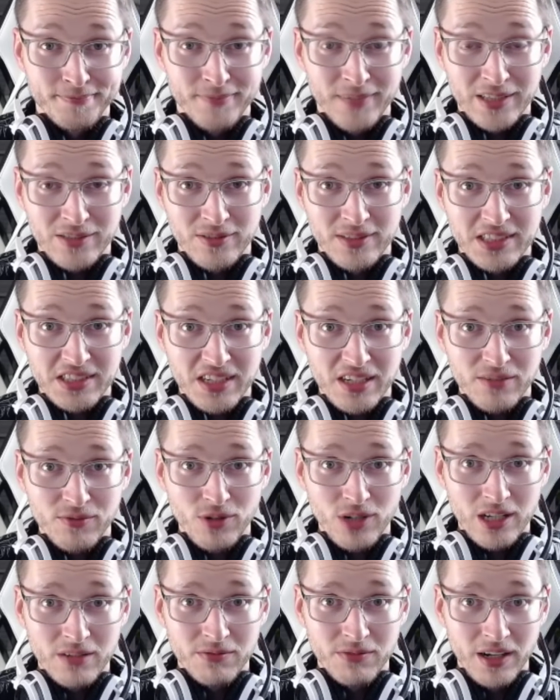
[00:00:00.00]
Was uns da
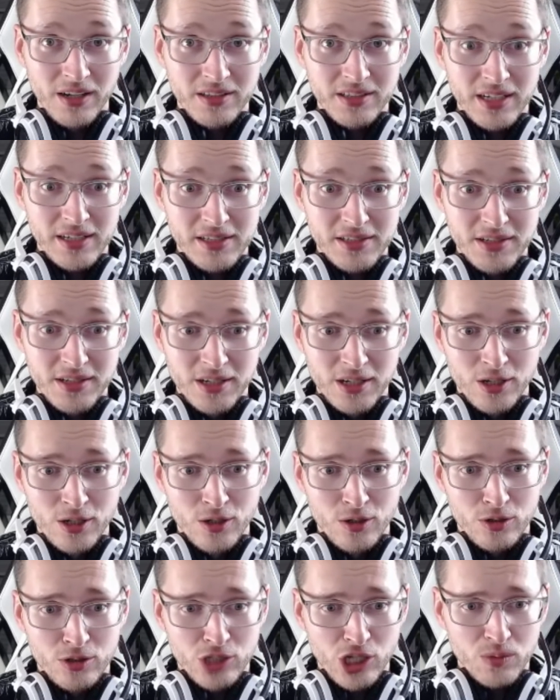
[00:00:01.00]
wohl erwartet,
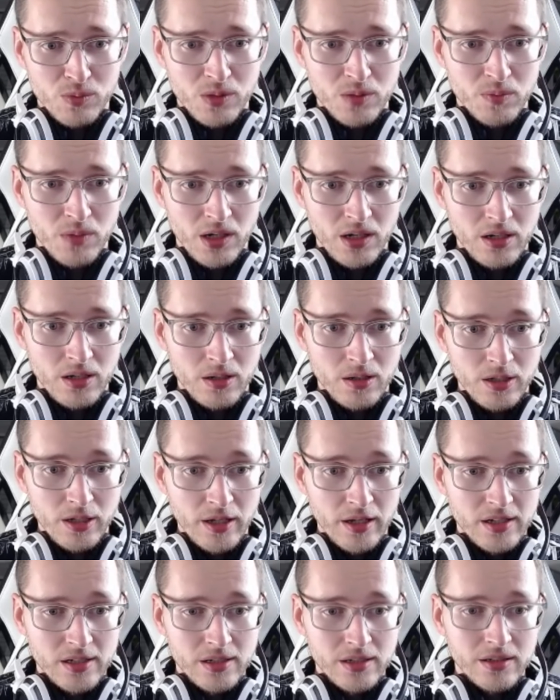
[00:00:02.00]
schauen wir mal
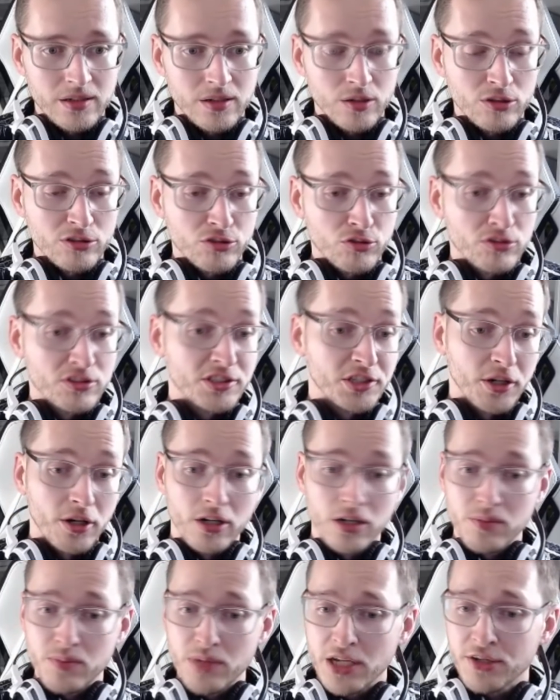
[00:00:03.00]
in den
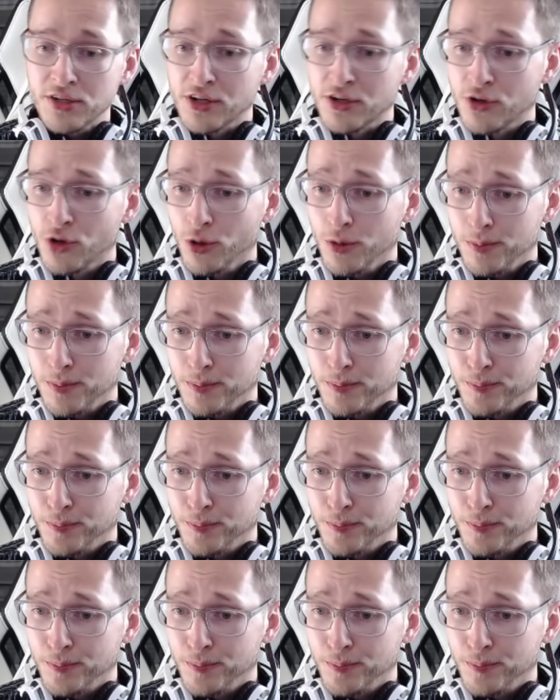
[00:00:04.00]
sozialen Medien, ne?